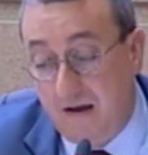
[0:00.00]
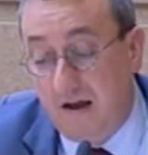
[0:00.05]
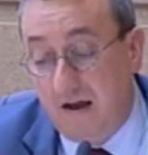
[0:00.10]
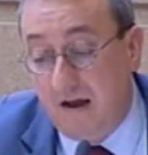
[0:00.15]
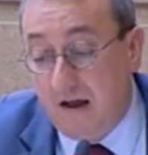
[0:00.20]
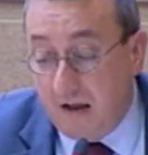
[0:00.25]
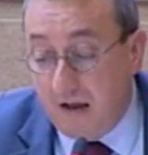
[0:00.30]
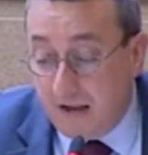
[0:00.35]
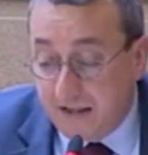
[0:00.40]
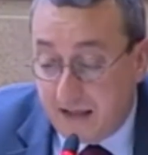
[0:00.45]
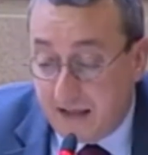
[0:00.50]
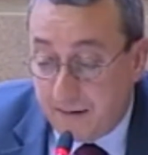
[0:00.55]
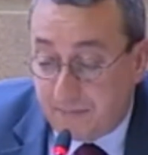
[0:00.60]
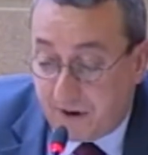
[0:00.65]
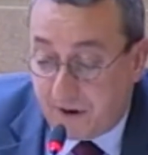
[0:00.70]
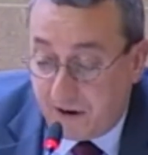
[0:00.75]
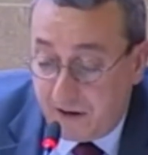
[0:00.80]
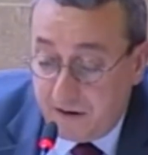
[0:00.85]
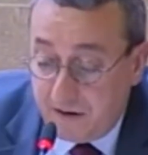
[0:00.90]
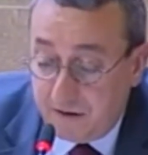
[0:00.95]

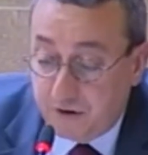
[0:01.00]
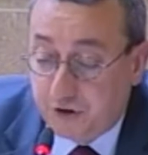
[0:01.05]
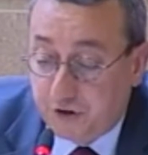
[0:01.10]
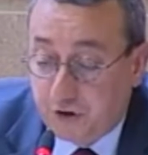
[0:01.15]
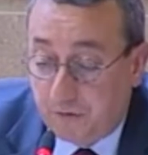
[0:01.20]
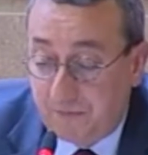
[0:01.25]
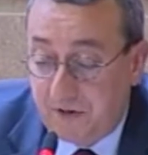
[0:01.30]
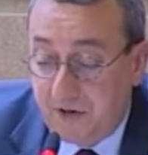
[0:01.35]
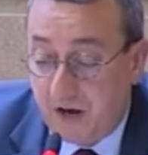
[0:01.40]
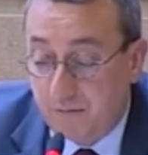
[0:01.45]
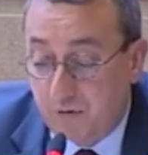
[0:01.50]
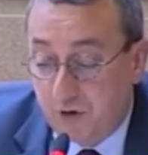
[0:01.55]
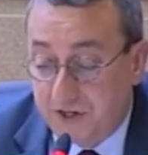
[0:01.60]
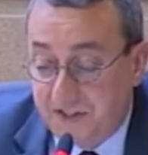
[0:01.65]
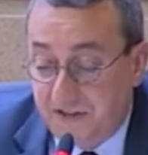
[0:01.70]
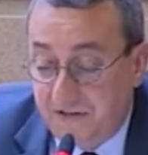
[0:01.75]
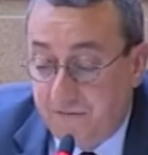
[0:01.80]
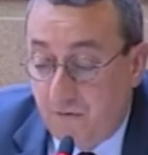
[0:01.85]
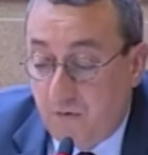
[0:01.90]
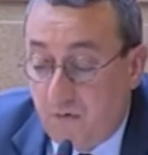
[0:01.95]
D'après Jean-Pierre
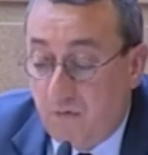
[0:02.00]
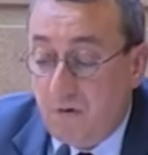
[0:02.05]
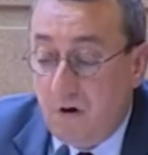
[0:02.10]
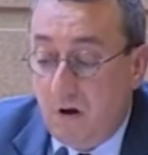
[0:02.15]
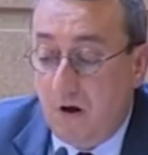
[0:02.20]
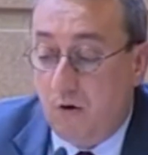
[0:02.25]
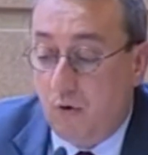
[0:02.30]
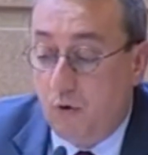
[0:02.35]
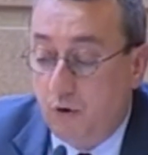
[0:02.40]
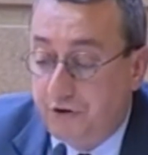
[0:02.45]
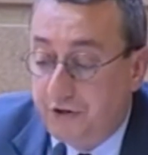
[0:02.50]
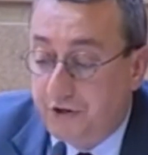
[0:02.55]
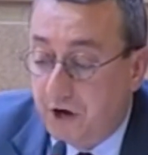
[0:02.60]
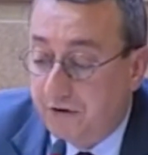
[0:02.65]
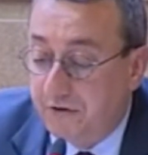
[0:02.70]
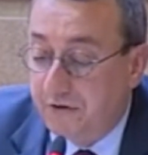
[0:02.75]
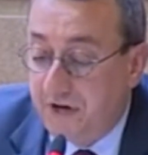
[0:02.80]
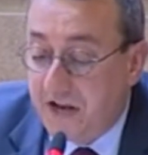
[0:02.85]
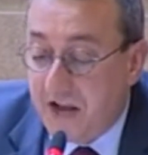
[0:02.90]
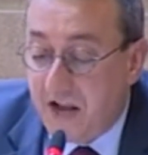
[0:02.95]
Boisivon, auteur d'une
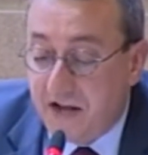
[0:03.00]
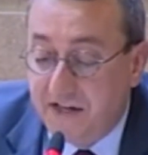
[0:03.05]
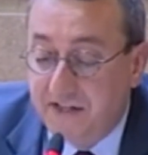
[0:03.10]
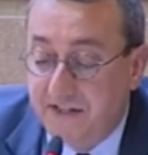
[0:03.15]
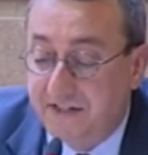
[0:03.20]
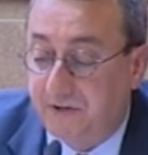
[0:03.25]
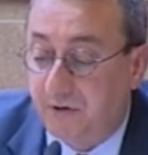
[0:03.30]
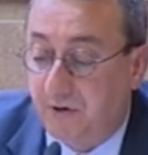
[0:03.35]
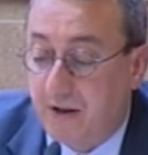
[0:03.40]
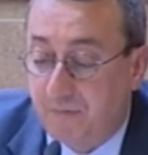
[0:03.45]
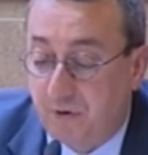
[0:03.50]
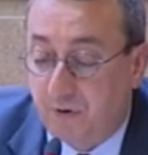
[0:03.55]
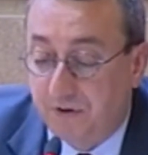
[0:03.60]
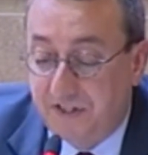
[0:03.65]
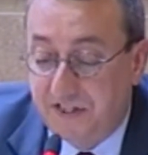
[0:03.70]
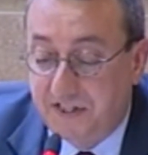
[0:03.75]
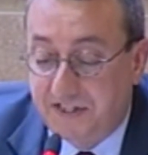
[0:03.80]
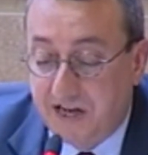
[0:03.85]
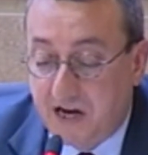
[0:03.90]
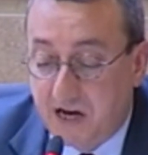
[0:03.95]
analyse sur
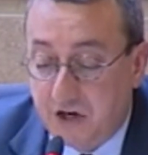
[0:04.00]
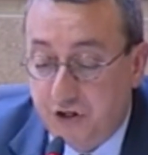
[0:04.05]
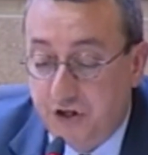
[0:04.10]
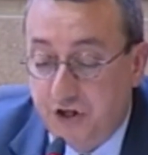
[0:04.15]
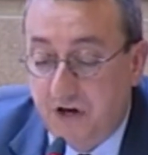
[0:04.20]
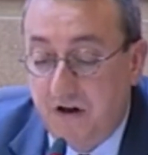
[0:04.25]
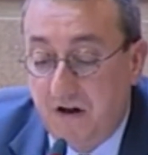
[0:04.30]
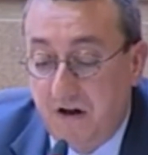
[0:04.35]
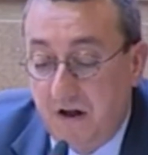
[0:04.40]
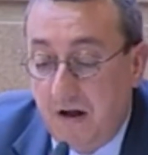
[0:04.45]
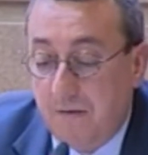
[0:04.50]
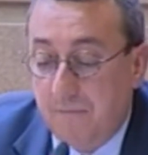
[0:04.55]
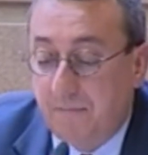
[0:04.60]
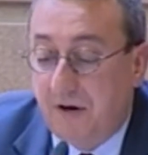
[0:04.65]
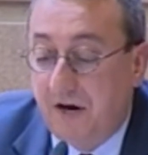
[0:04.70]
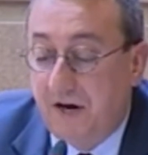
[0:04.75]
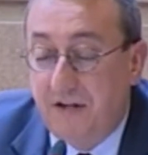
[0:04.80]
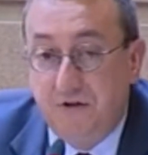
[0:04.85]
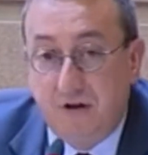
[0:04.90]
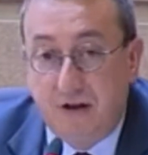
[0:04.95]
l'apprentissage, près de
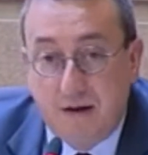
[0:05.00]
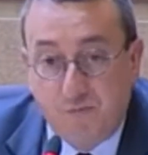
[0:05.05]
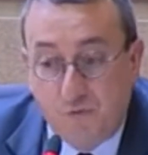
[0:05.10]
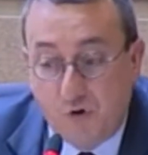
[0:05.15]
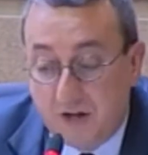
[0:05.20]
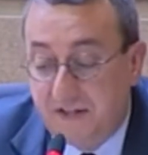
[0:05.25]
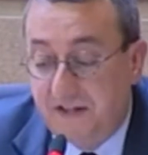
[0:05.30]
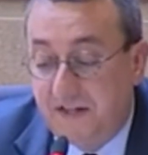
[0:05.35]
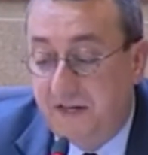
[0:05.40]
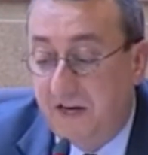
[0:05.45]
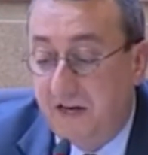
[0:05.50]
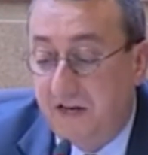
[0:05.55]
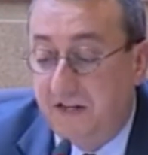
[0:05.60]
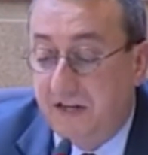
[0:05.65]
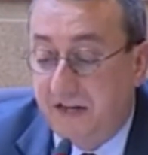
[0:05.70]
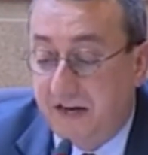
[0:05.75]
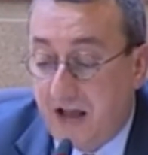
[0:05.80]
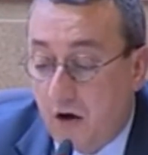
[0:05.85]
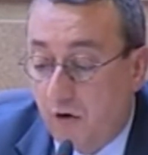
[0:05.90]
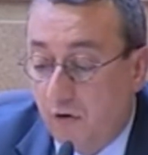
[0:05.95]
la moitié des
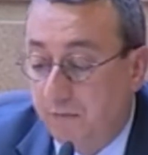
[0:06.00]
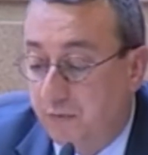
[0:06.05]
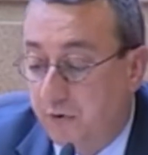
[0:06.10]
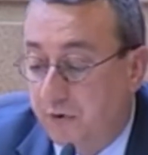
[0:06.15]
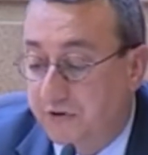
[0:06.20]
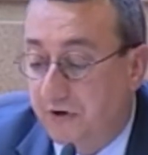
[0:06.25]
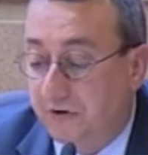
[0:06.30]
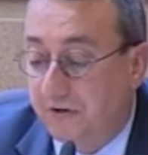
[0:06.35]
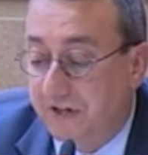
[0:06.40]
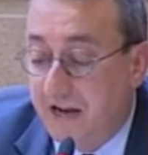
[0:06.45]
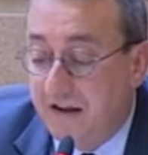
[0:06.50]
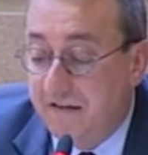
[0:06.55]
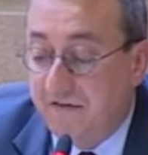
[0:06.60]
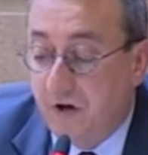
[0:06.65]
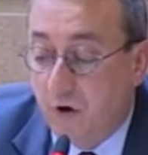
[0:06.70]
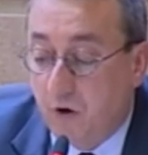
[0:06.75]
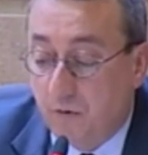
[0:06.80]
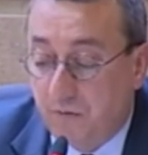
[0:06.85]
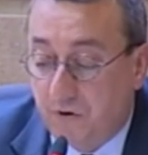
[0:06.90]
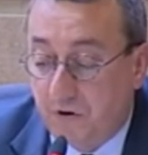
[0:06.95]
40% d'élèves qui
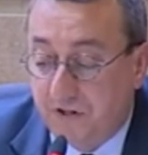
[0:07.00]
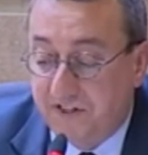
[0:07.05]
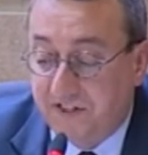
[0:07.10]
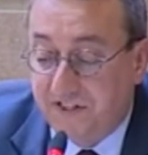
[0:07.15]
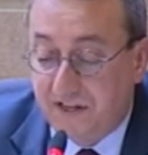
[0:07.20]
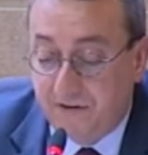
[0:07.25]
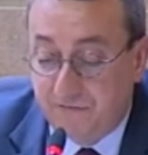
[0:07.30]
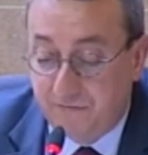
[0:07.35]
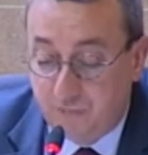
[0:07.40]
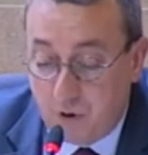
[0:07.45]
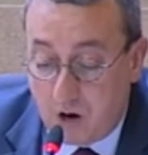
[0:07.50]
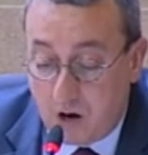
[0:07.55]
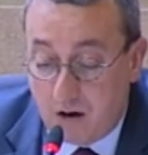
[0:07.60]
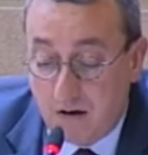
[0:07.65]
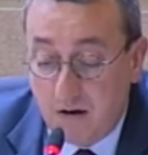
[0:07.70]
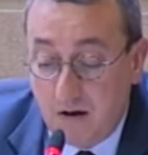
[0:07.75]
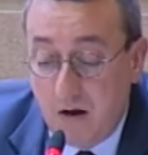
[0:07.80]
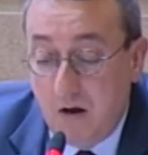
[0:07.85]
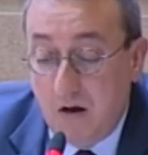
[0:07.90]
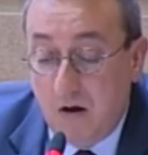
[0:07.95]
empruntent cette voie
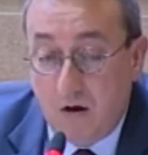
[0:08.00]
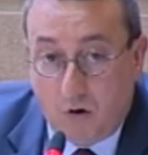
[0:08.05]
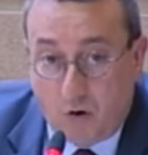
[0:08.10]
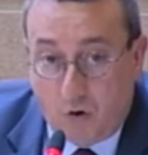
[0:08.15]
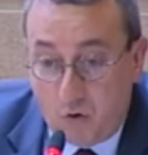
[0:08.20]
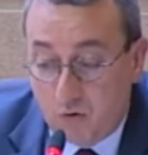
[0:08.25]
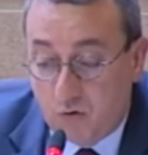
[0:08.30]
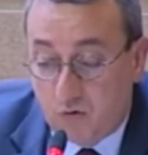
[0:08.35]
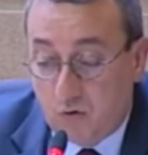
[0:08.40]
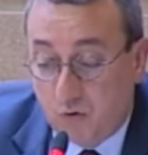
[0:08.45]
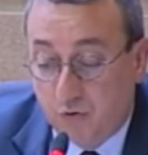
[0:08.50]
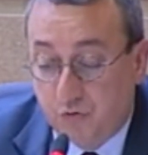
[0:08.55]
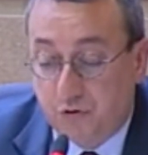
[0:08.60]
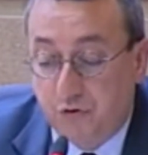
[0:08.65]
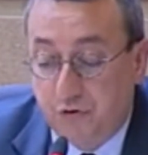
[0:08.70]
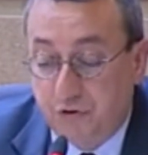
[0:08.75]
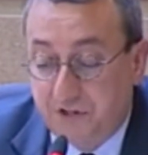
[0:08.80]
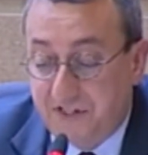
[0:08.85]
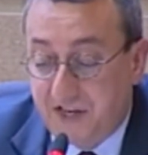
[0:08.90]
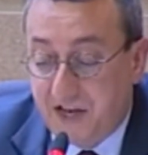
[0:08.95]
rencontrent de
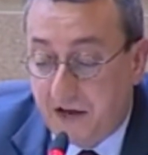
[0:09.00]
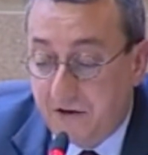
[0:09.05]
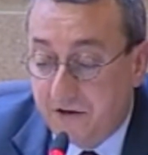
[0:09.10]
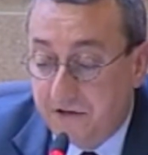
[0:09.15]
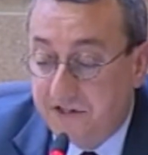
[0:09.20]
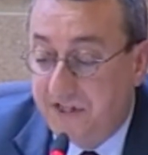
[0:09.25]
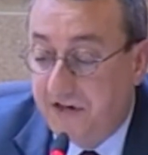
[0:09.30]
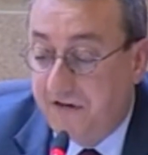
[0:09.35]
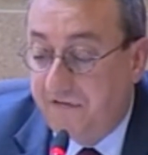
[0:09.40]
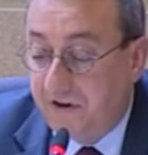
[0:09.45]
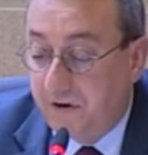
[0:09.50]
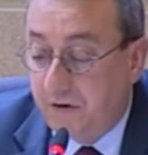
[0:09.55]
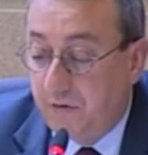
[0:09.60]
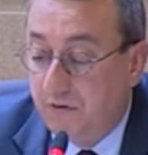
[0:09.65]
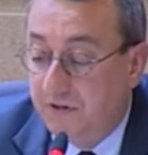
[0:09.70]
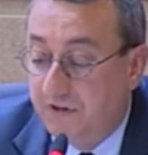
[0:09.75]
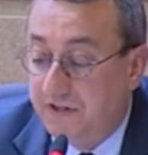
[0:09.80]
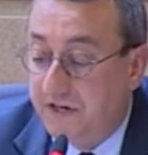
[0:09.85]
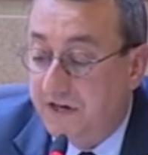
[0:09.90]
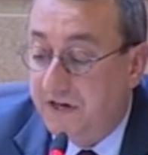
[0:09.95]
sérieuses
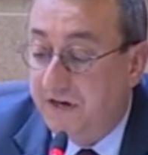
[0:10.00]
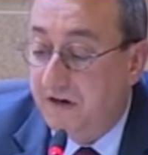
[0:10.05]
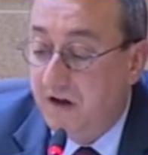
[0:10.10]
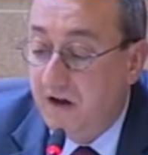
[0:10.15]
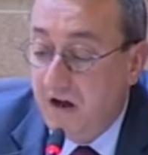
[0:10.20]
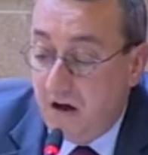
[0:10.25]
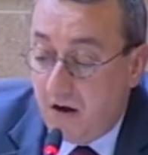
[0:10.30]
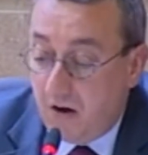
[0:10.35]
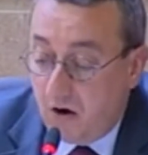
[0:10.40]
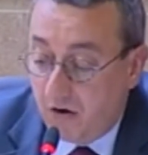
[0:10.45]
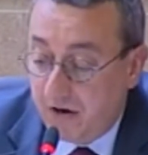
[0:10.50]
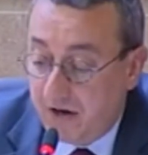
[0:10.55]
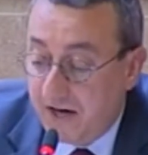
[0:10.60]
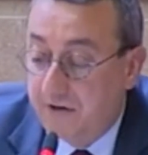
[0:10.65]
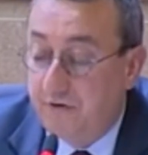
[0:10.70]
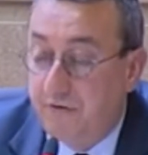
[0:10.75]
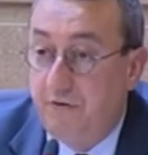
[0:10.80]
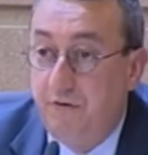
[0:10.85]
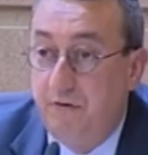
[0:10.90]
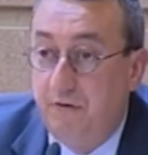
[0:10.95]
difficultés en
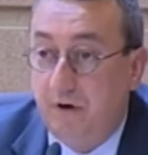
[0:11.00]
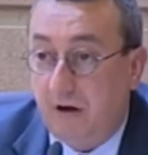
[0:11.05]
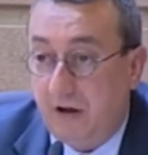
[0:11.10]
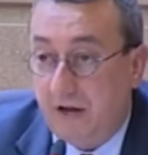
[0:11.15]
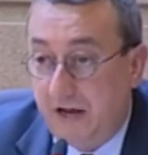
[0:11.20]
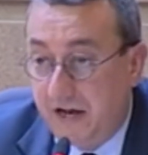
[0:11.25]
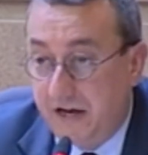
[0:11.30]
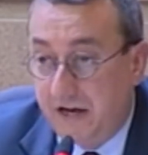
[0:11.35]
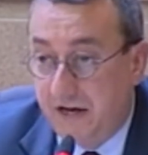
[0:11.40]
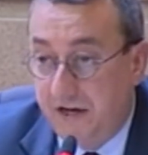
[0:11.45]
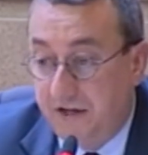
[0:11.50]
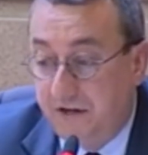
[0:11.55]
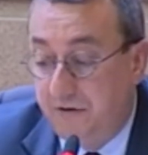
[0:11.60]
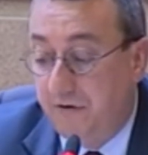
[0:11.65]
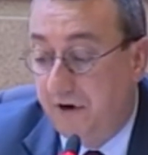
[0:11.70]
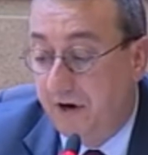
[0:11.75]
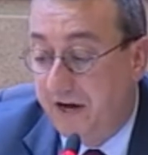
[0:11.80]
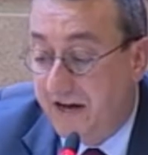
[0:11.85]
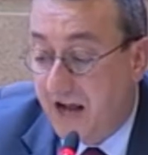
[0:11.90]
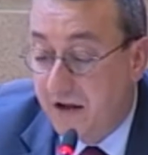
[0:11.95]
lecture, écriture et
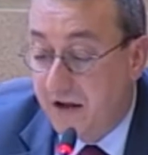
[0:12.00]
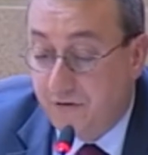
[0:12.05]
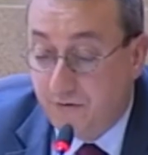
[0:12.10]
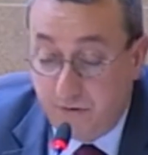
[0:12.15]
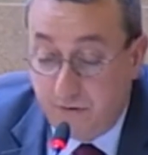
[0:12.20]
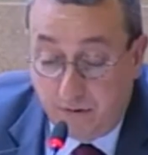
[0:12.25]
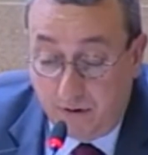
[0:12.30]
calcul.